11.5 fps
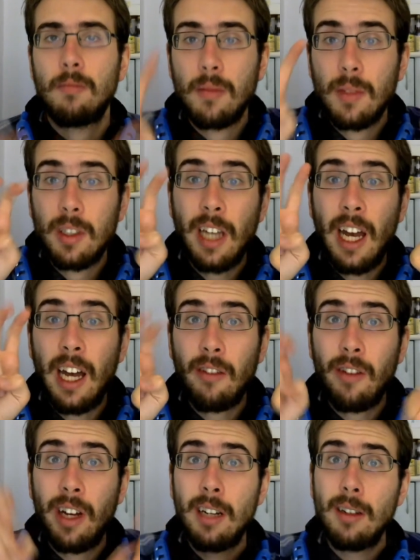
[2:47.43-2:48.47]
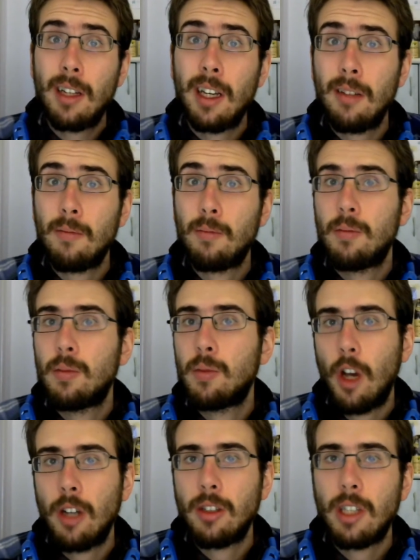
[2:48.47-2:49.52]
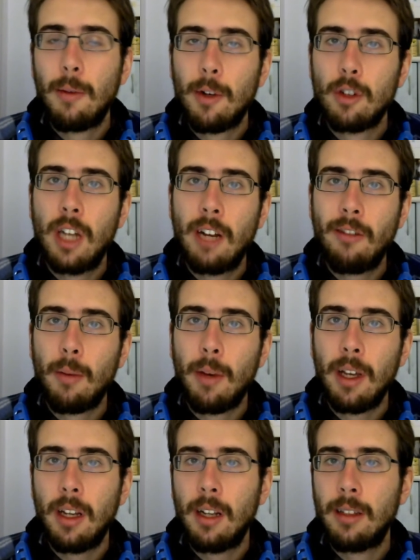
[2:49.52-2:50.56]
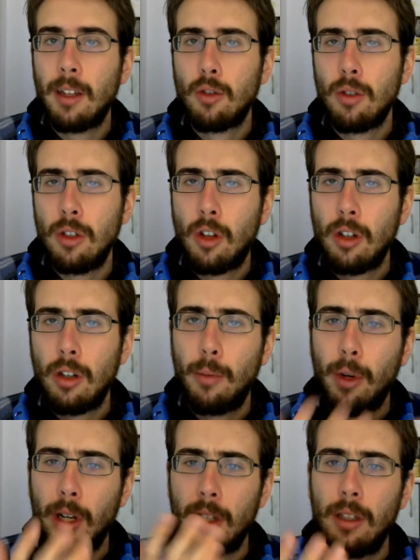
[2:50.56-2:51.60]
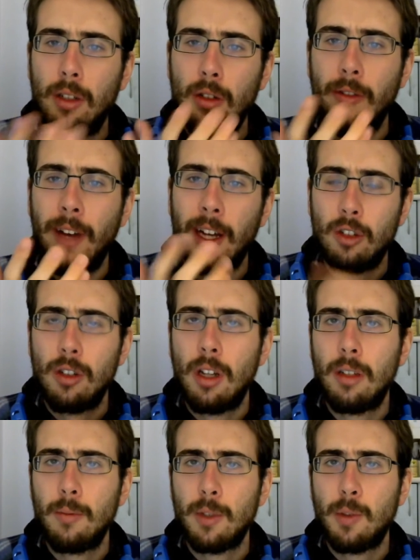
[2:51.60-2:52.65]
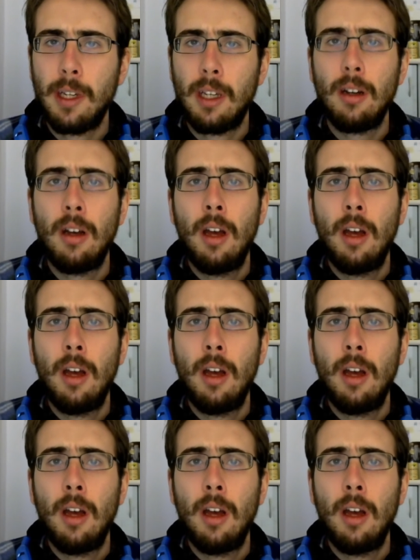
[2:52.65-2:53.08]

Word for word: server che cioè si chiamano server ma in realtà su Discord è un pochettino diverso da TeamSpeak